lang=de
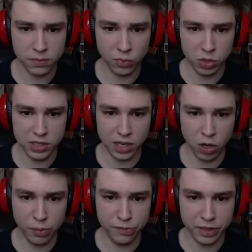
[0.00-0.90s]
Wo ist denn Ihr
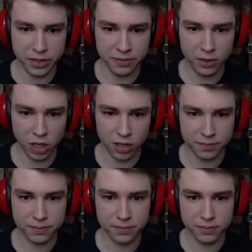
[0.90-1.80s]
Kopf hin? Oh.
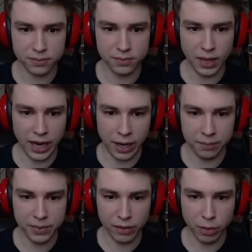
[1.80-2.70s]
Ah,
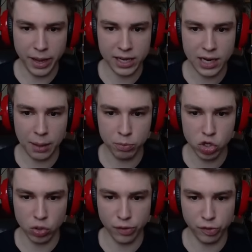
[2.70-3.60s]
nevermind. Hab ihn
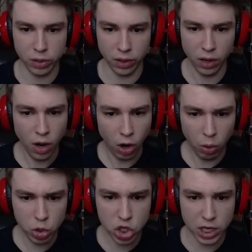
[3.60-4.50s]
schon gefunden.
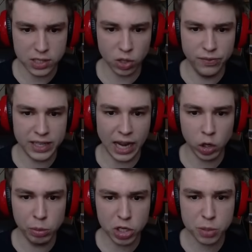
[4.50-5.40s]
Oh shit, sollen wir da
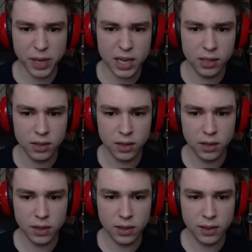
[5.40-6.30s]
rüberspringen?
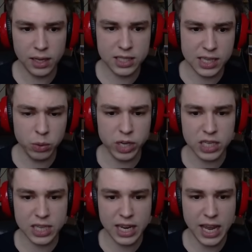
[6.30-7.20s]
Is
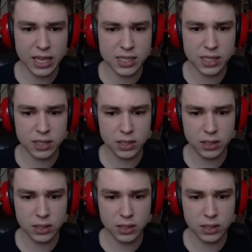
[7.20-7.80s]
seriously jetzt?